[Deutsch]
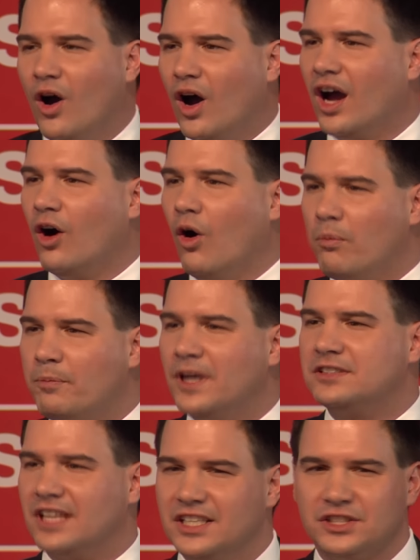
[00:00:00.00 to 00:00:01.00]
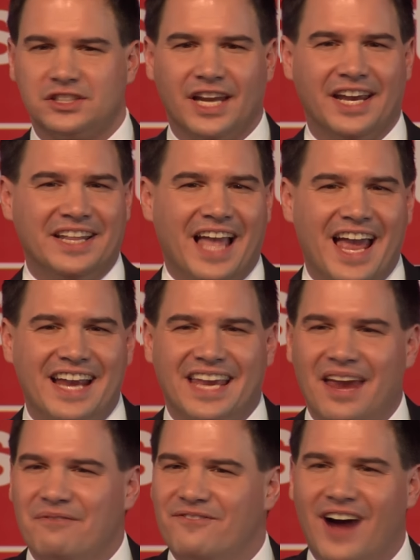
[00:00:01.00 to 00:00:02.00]
Europas entstehen. Ein
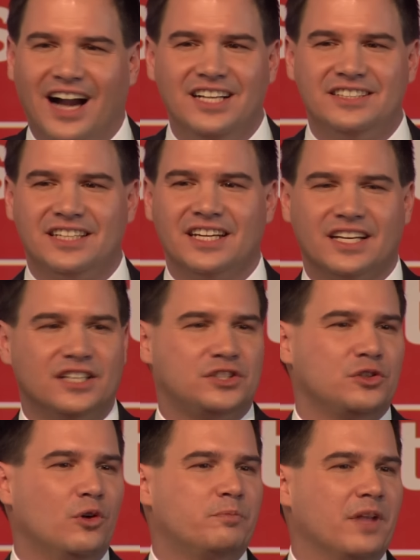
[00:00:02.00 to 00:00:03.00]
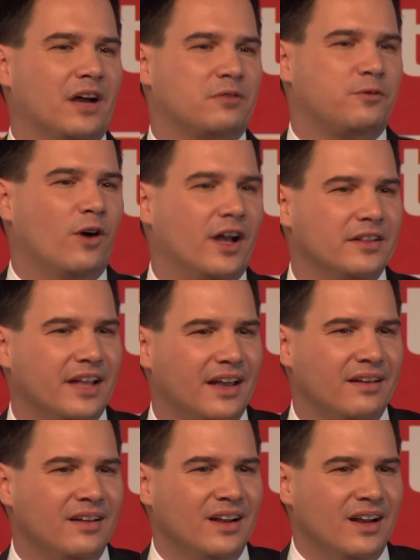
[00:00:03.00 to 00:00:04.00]
gewaltiger Schub nach vorne.
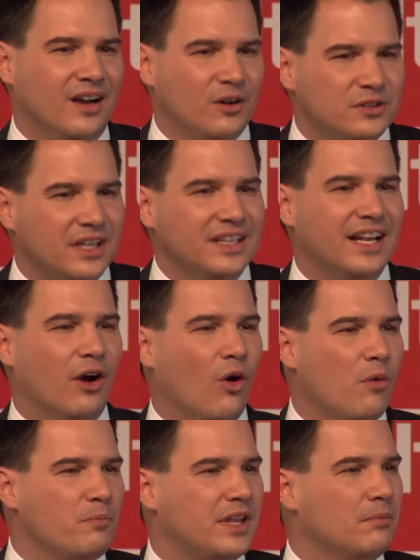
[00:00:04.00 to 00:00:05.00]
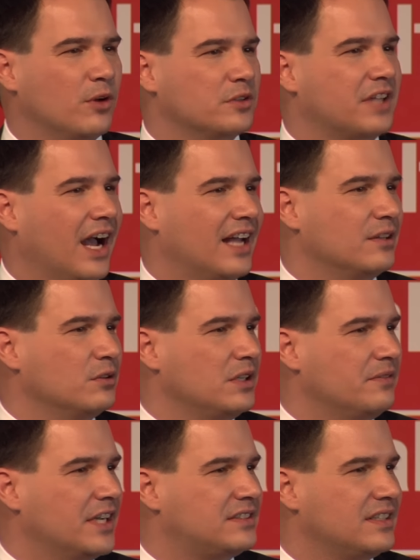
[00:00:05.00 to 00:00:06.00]
Und in Leoben, die
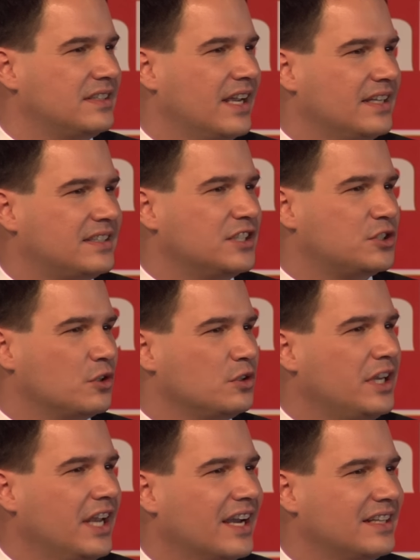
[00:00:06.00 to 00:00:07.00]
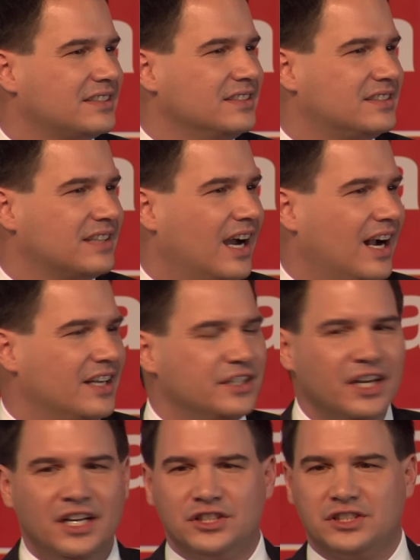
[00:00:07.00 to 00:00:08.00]
Montanuniversität, die Studierendenzahlen
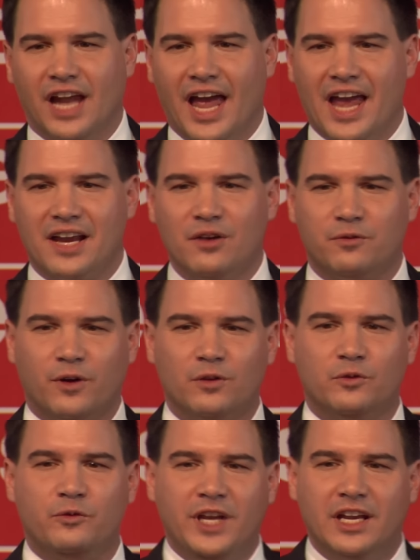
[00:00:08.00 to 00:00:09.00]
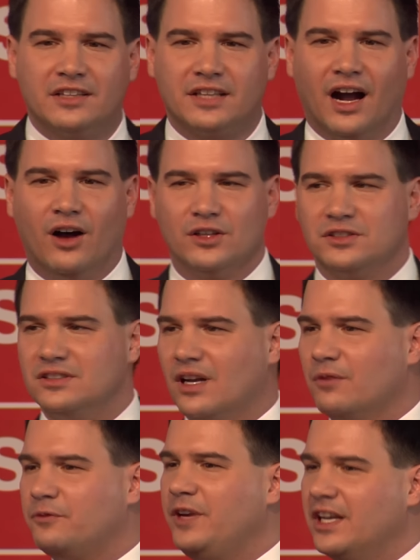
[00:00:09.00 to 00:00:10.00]
steigen von 4000
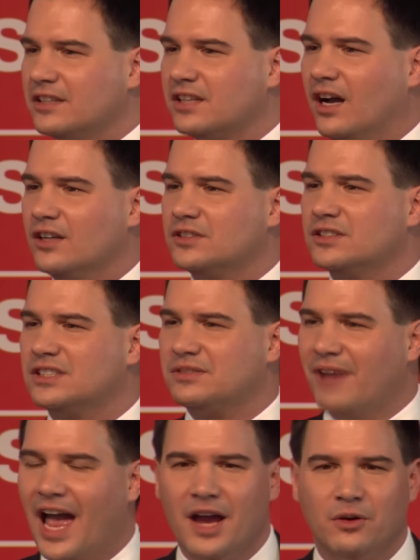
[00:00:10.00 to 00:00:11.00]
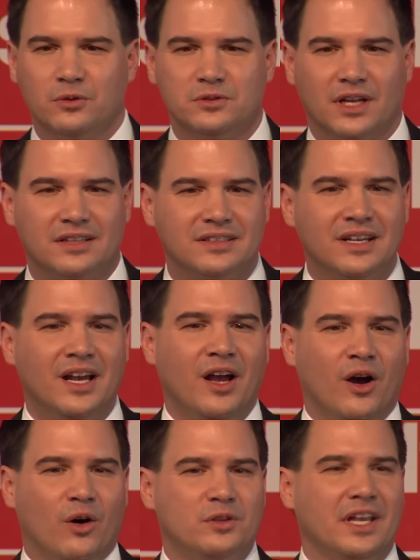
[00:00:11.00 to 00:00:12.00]
auf 4200.
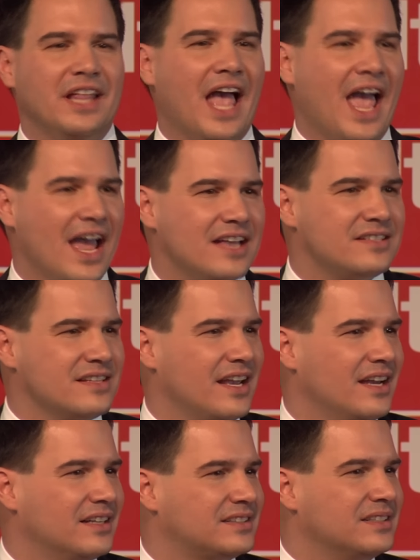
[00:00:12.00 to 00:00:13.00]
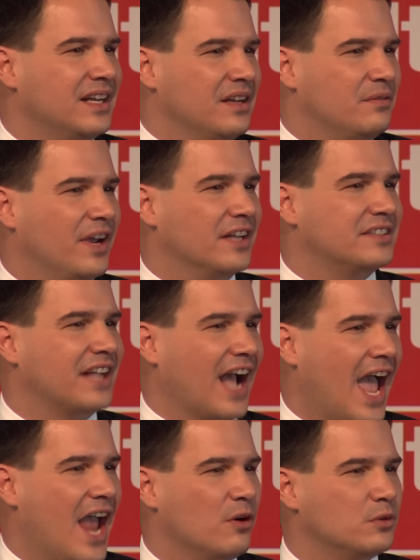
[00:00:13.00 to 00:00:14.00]
Und in Eisenerz werden
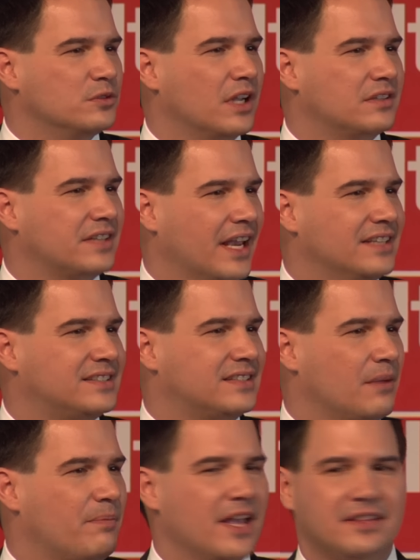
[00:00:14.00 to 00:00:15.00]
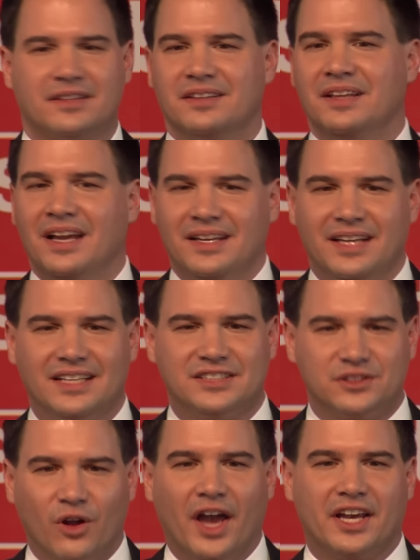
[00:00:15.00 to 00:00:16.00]
300 Gästebetten jetzt
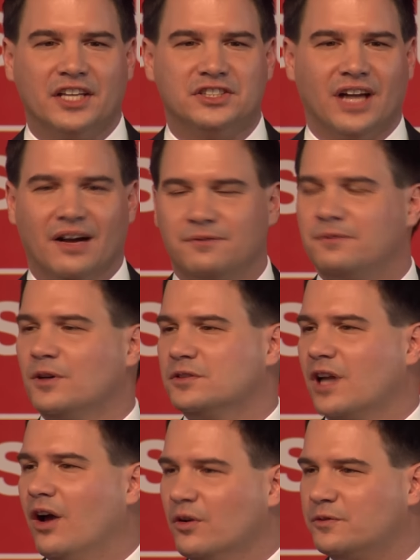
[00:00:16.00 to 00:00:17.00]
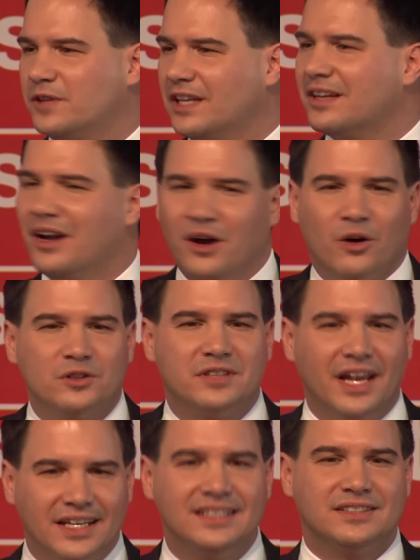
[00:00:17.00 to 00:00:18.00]
neu geschaffen und eröffnet. Und
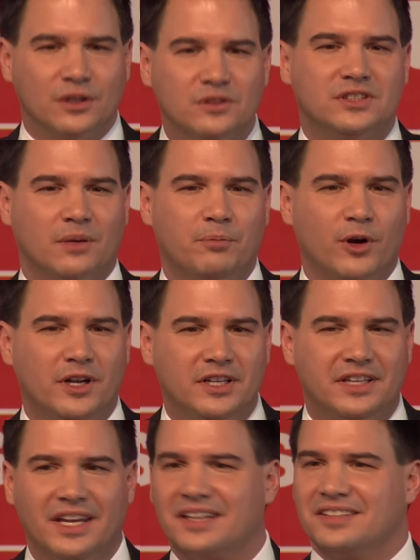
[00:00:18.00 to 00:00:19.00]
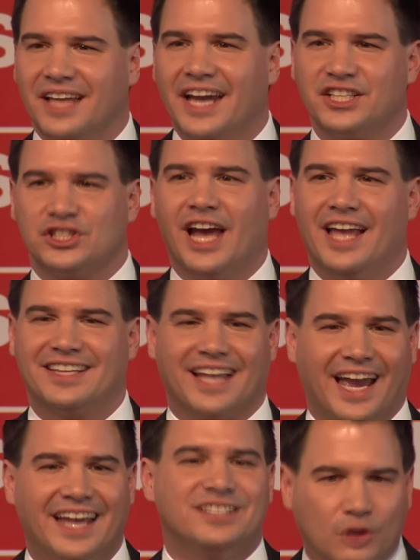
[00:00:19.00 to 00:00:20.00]
das ist unsere Politik. Nicht gescheit
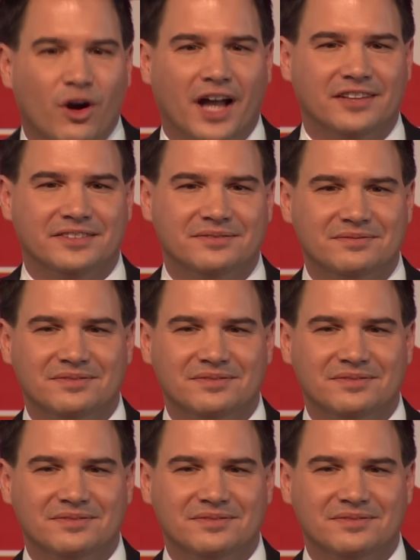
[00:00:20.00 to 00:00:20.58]
reden, tun!